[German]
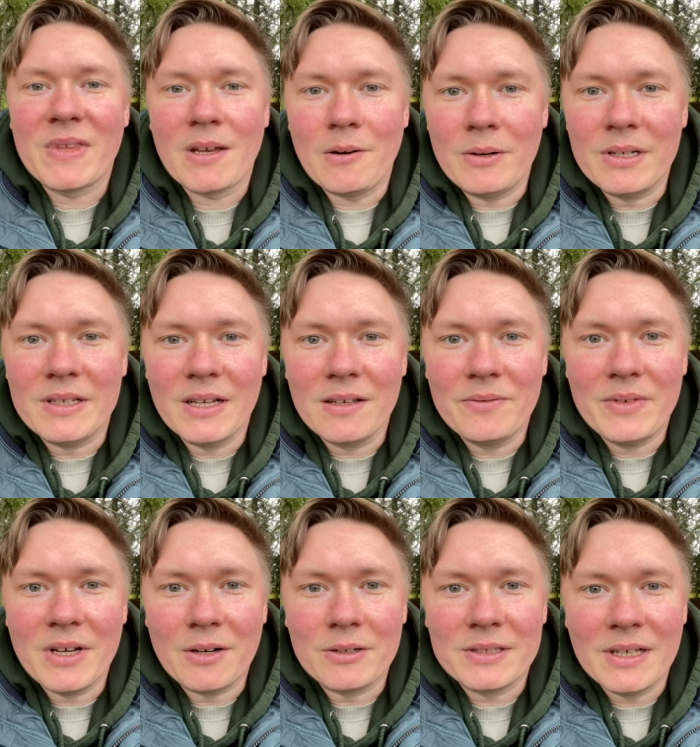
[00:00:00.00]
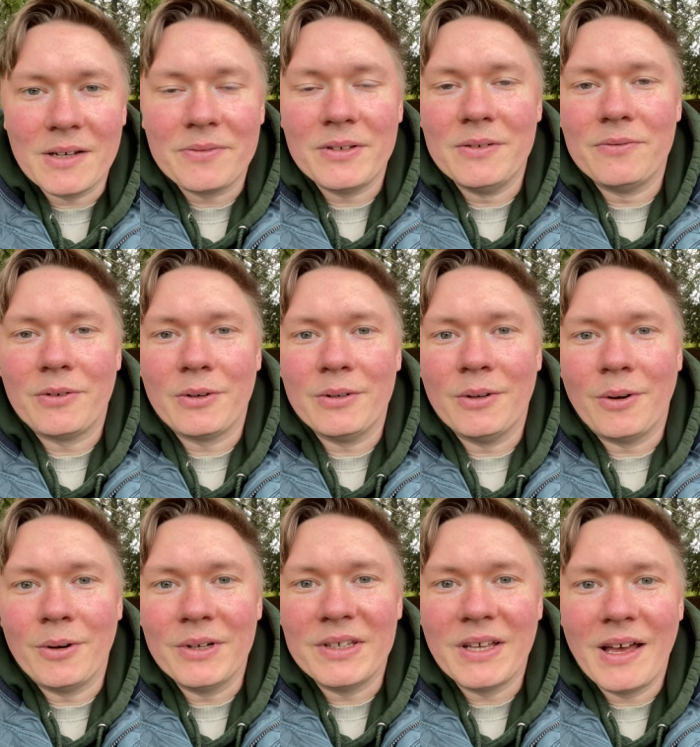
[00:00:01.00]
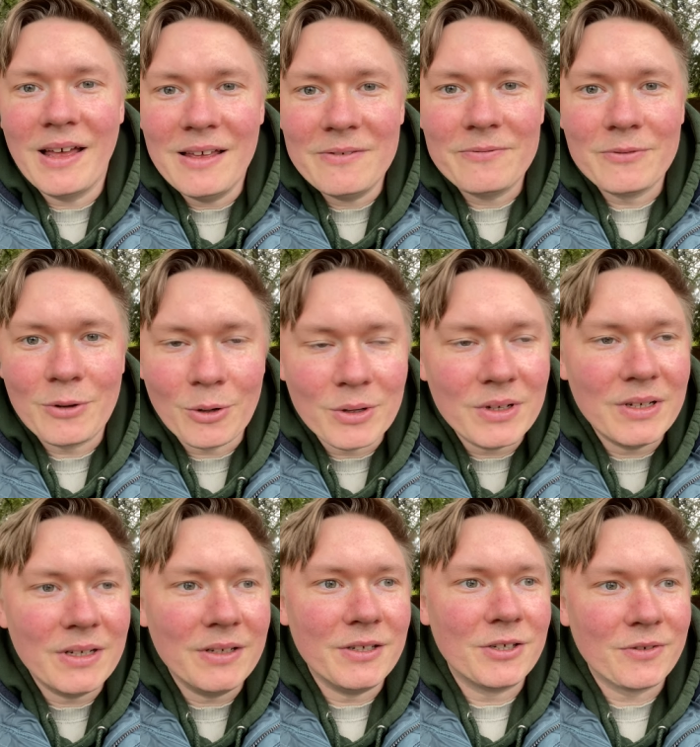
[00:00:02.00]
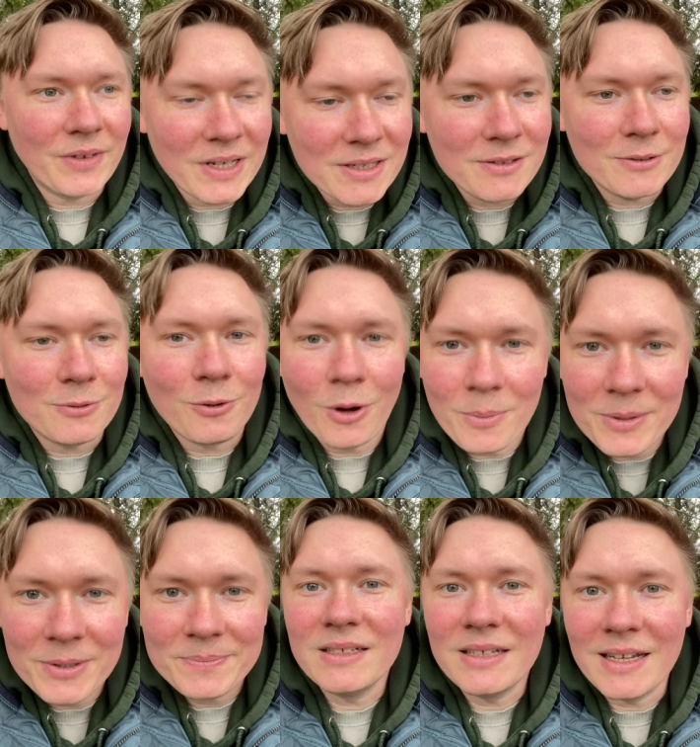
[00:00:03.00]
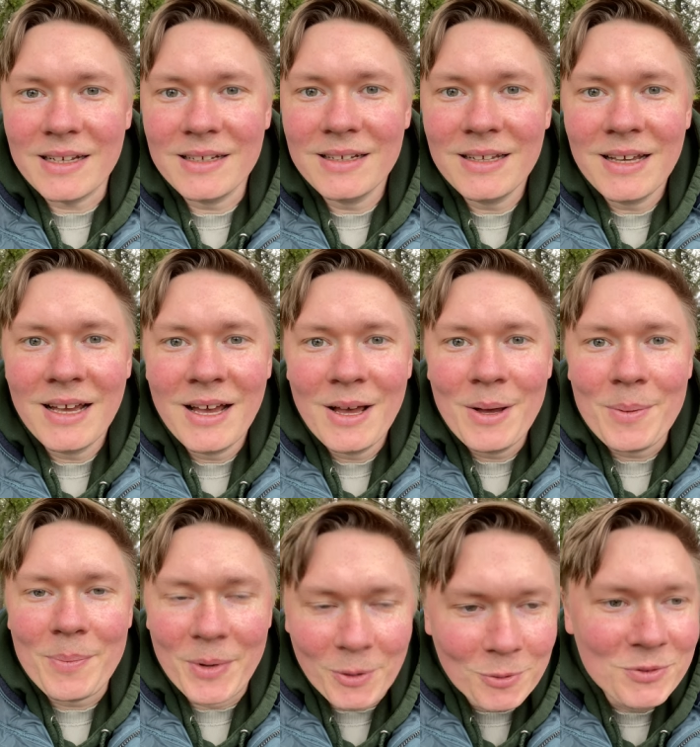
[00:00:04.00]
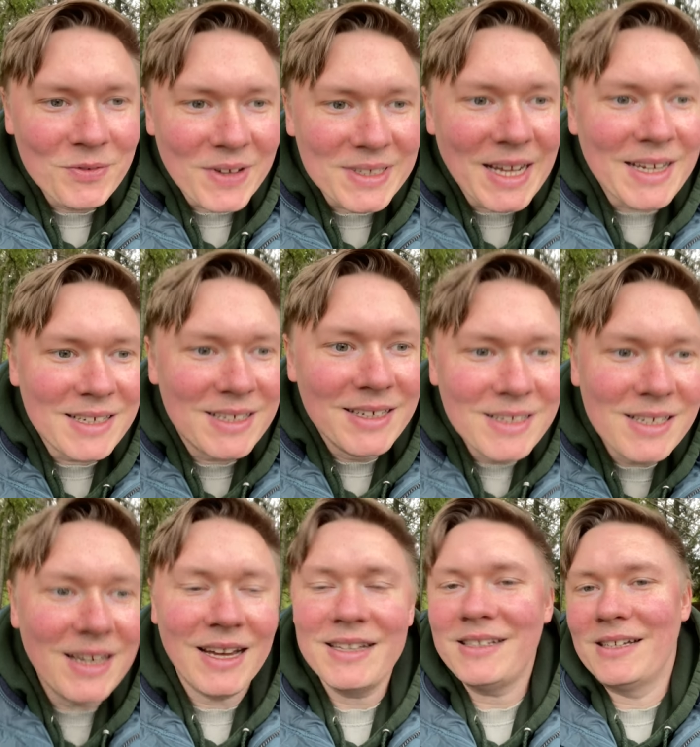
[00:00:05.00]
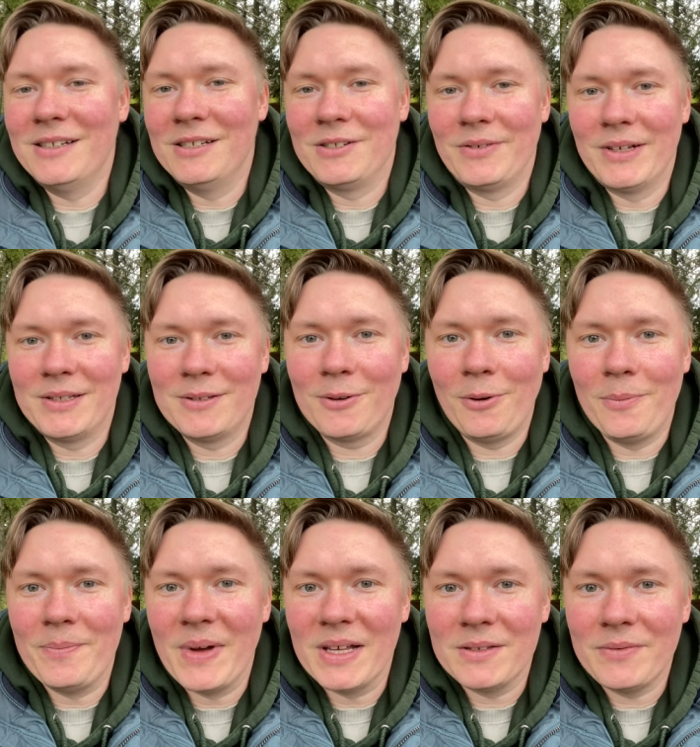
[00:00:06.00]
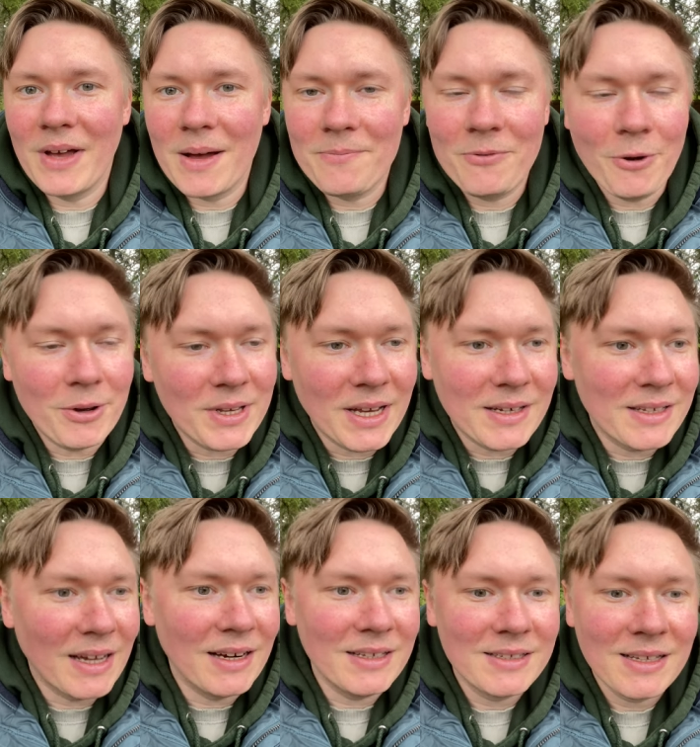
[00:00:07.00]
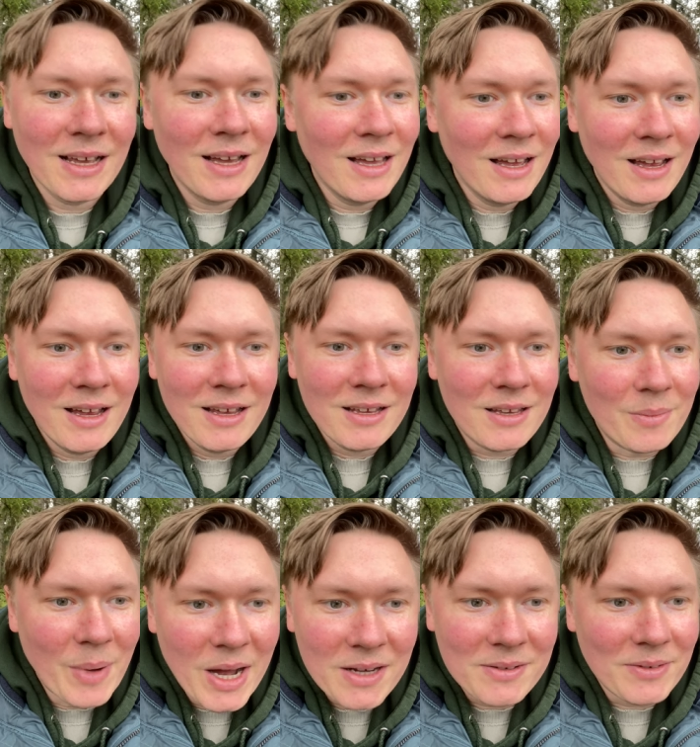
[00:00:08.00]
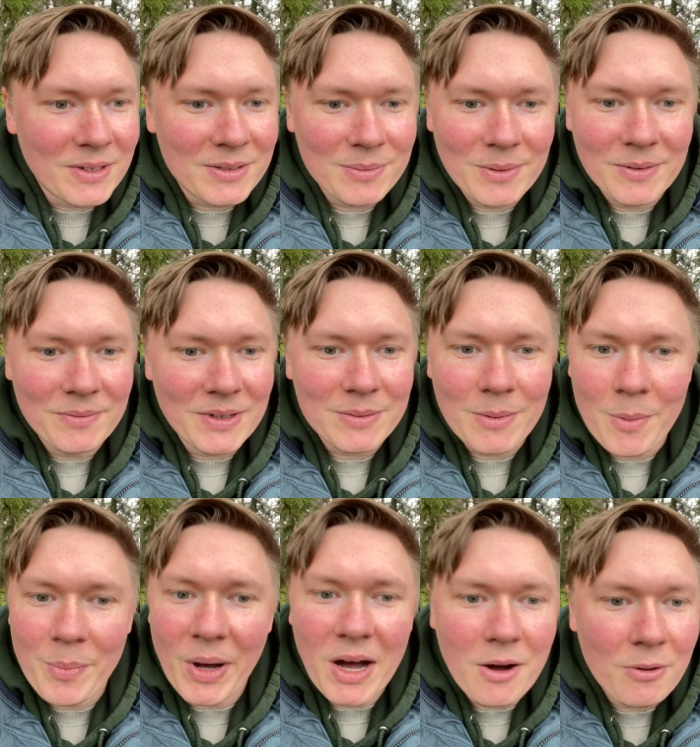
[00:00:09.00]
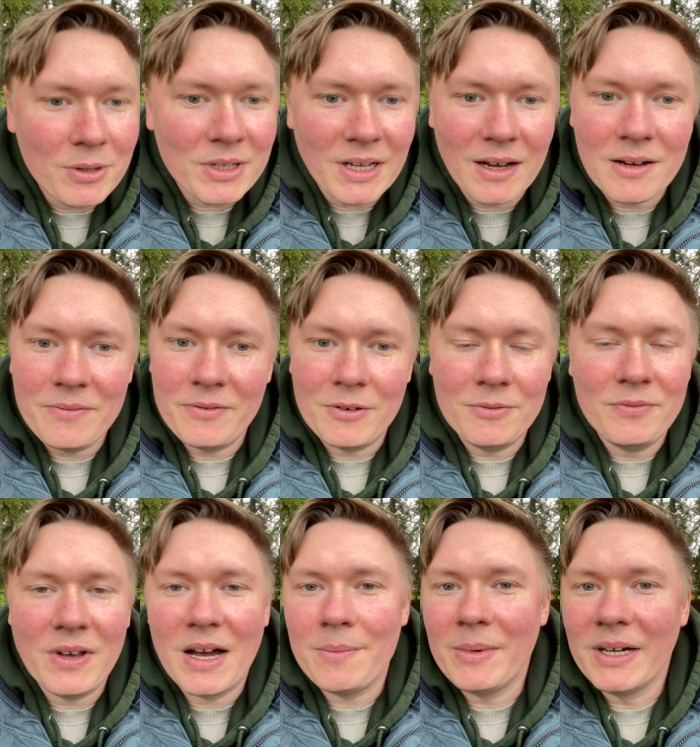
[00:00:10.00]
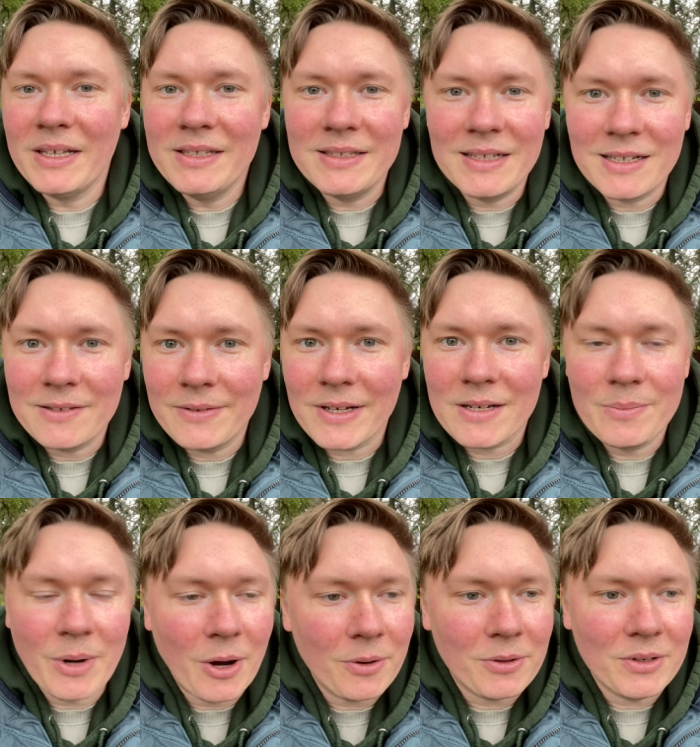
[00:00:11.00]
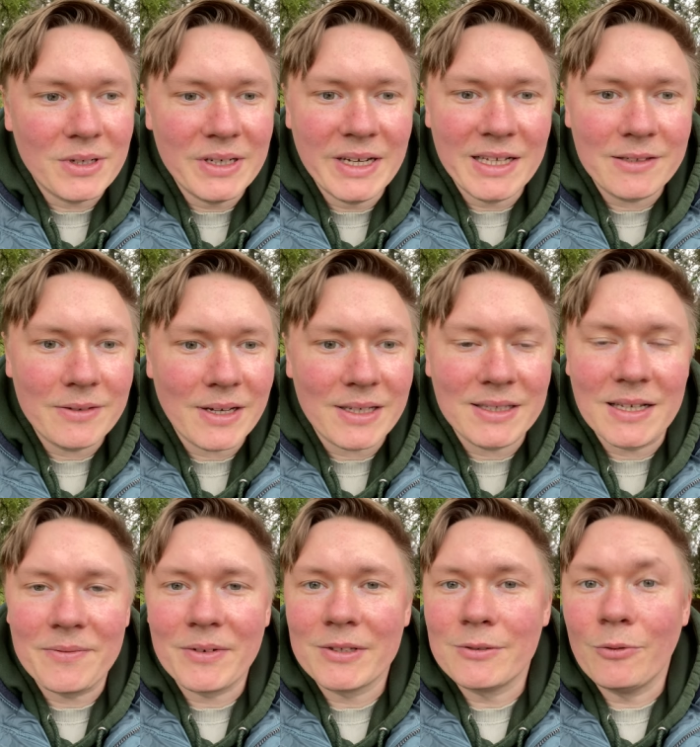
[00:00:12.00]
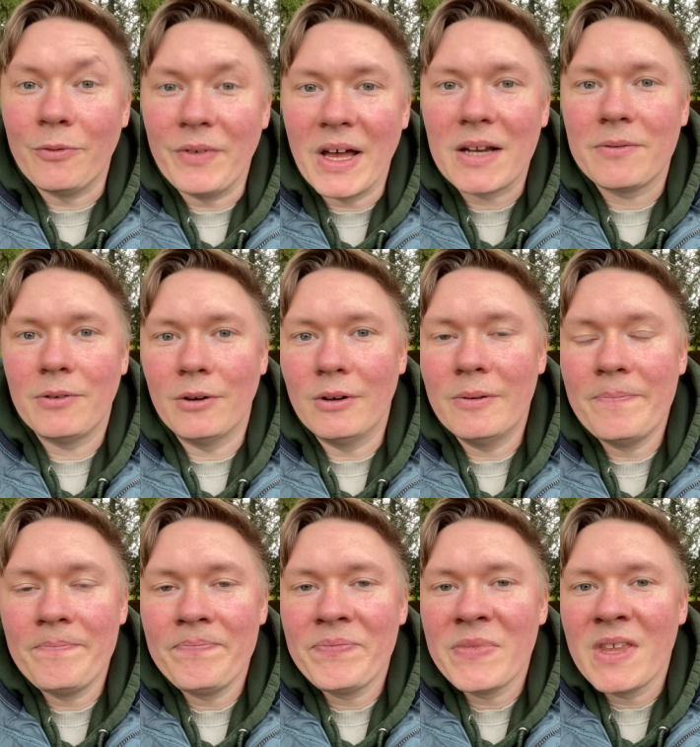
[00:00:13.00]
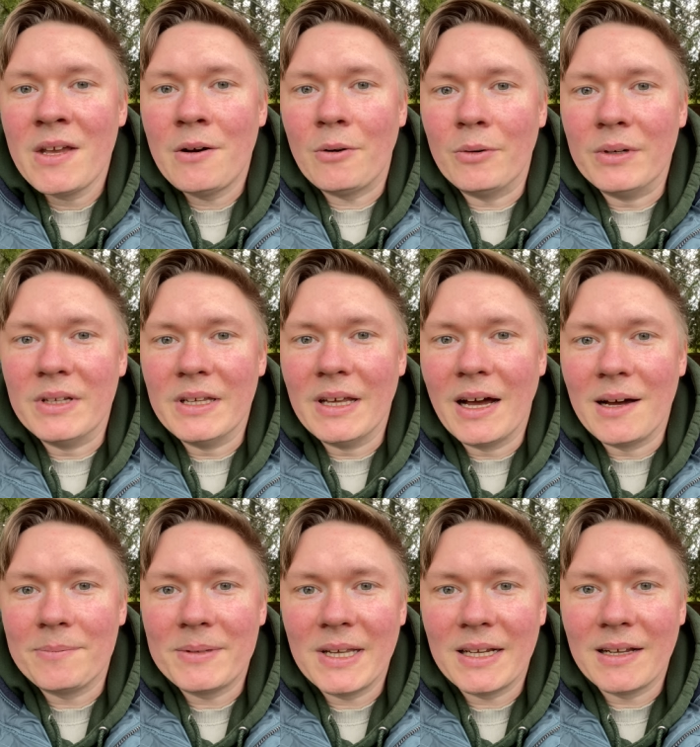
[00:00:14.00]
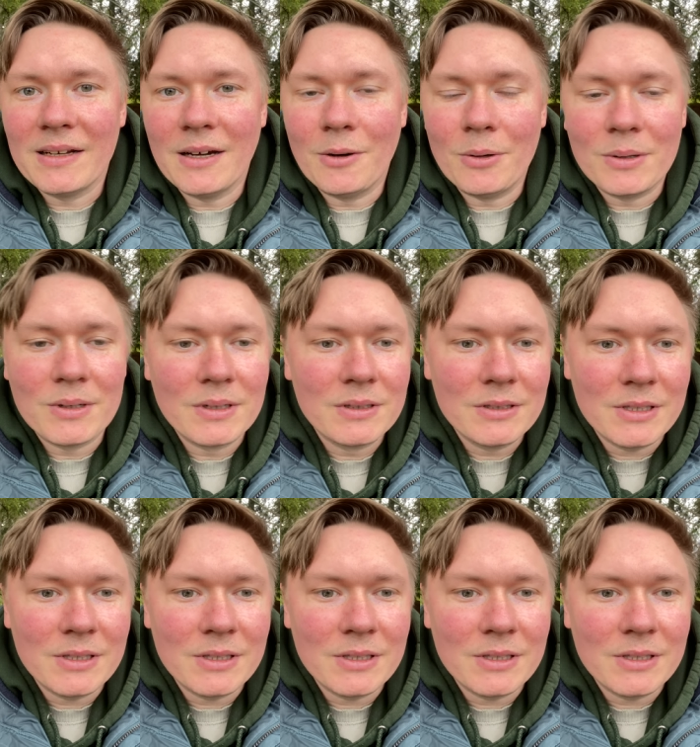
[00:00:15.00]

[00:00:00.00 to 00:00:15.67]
und ich denke, wir auch sehr vielen von euch helfen konnten, in die Schweiz zu kommen. Denn mit uns war es eigentlich nie leichter, in die Schweiz zu kommen. Also wir haben für euch eigentlich alles gemacht, was, was man braucht, ja, und wir haben ein riesen Netzwerk gebaut und ein Netzwerk ist einfach so wertvoll und ihr habt ja dann auch